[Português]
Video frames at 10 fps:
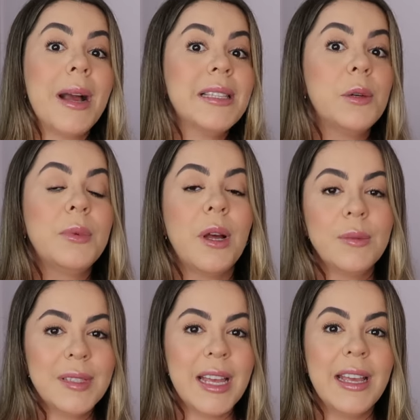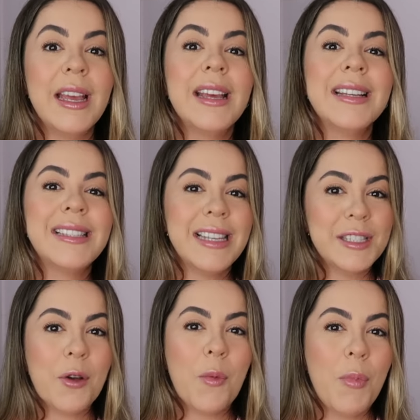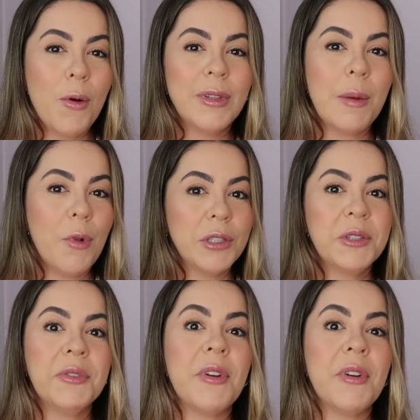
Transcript: Mas eu não sei se esse cupom da Motif